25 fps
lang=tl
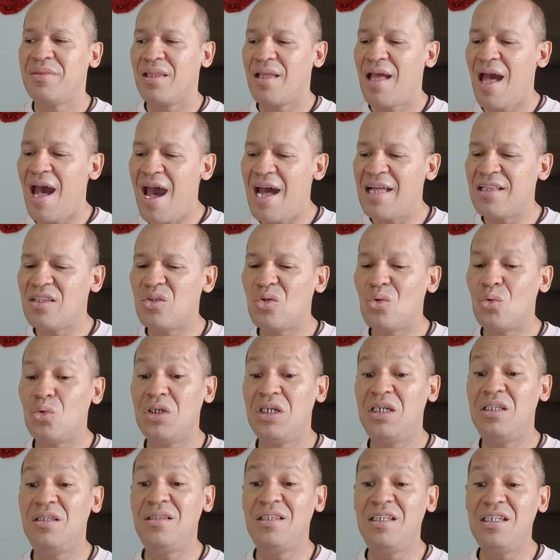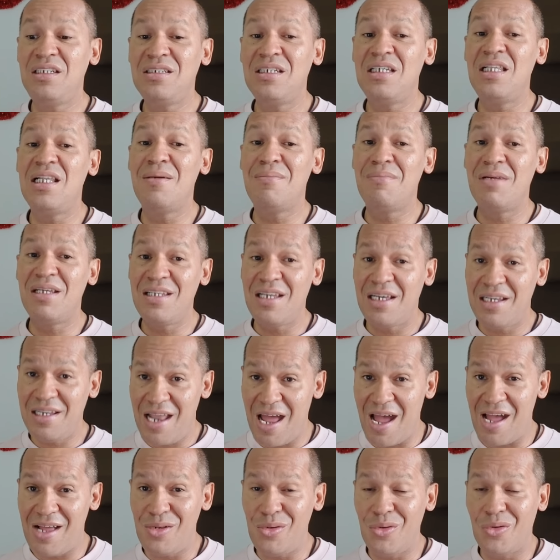At kung hindi sila
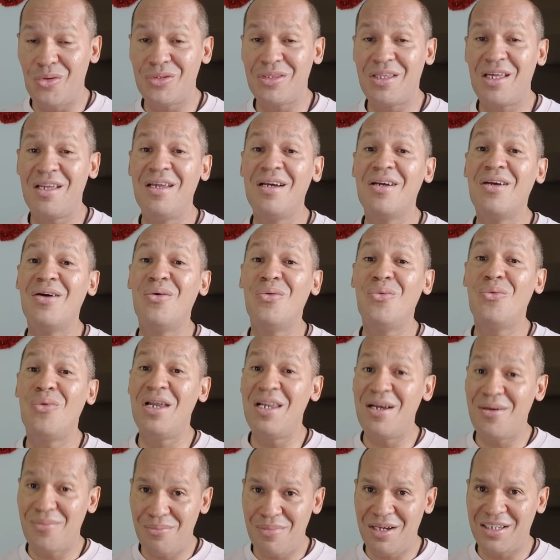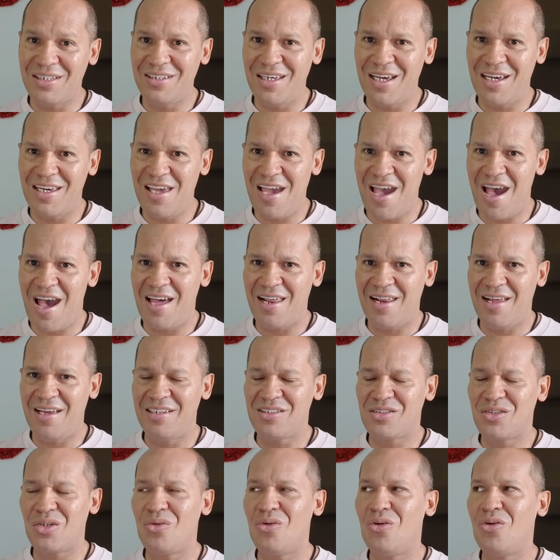mananalo, talagang walang mangyayari.
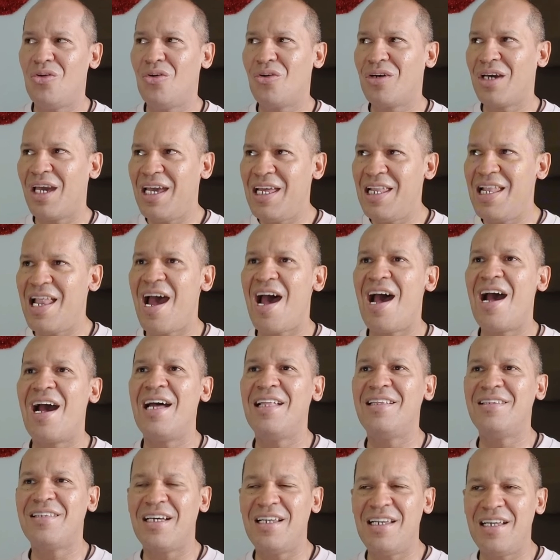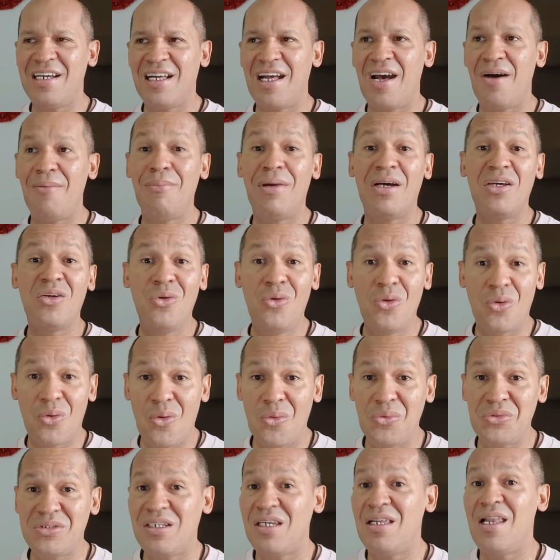So, kailangan talaga
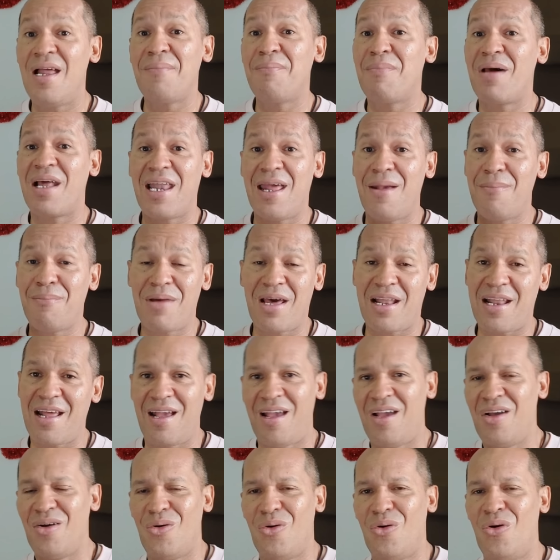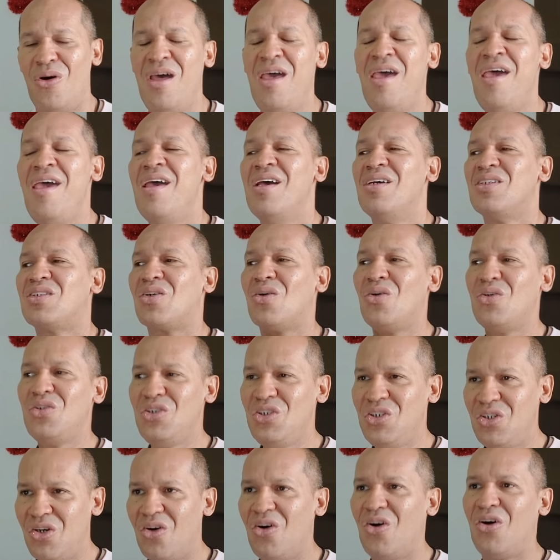mag-grow sila pare-pareho. So,
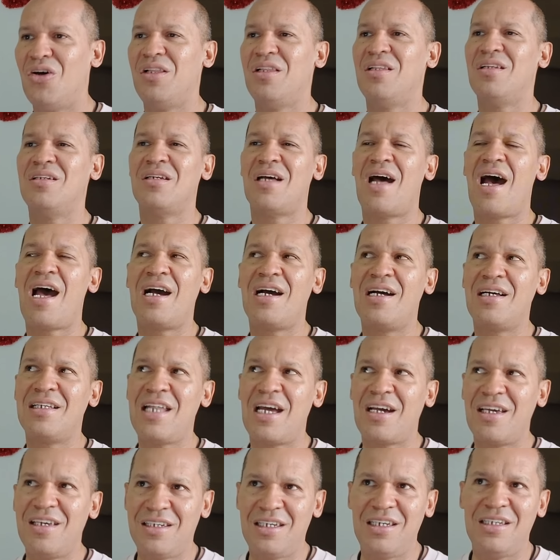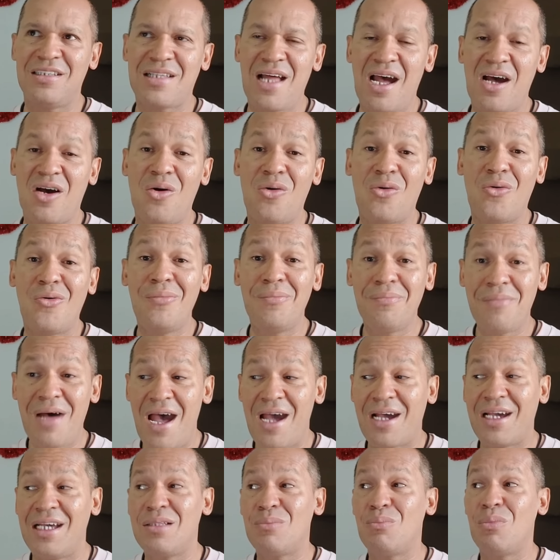yon ang nakikita ko kung
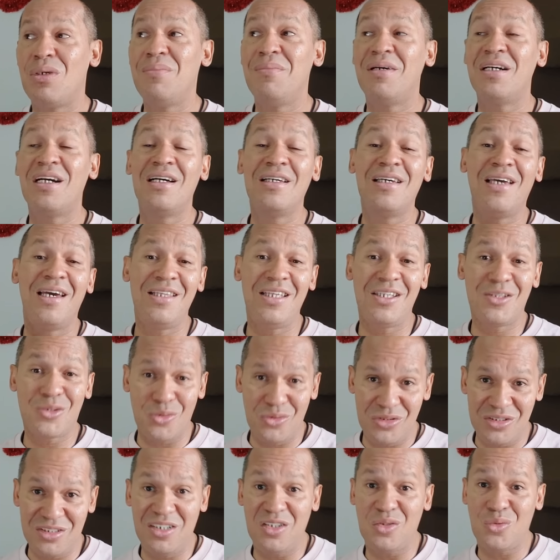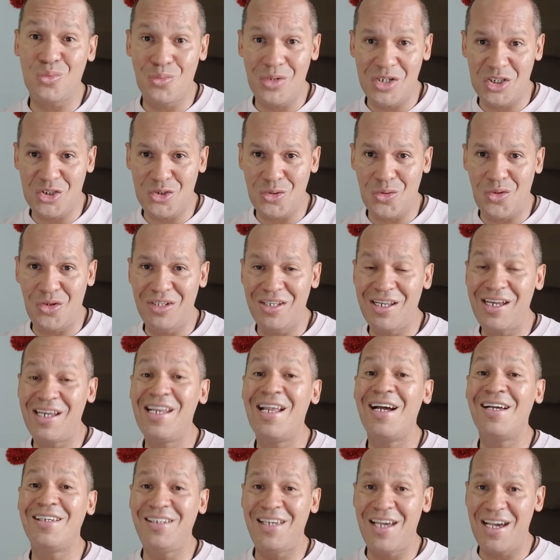bakit may mga ganitong sitwasyon na
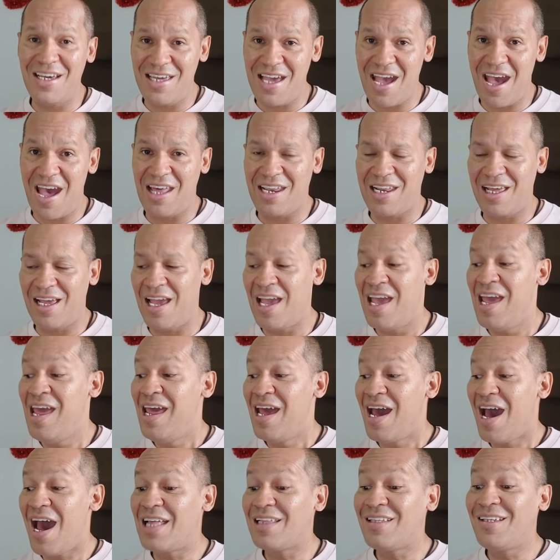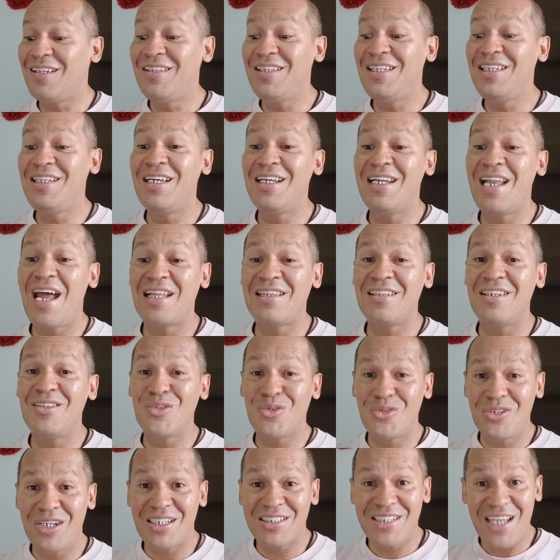nangyayari. At hindi na natin
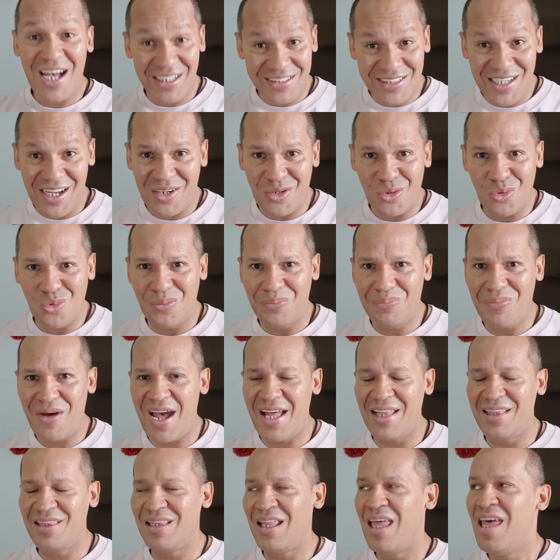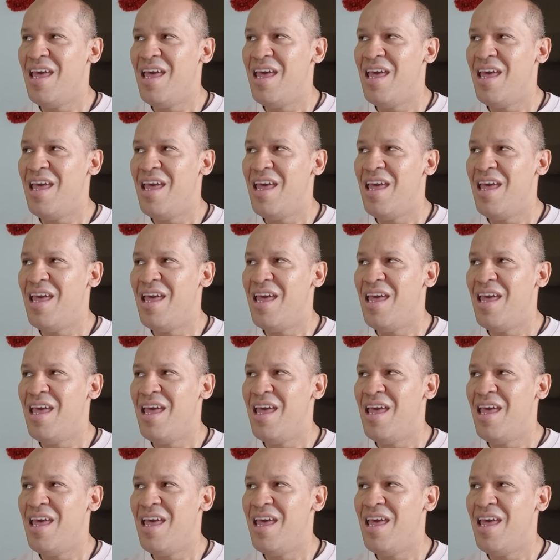to nasasakupan.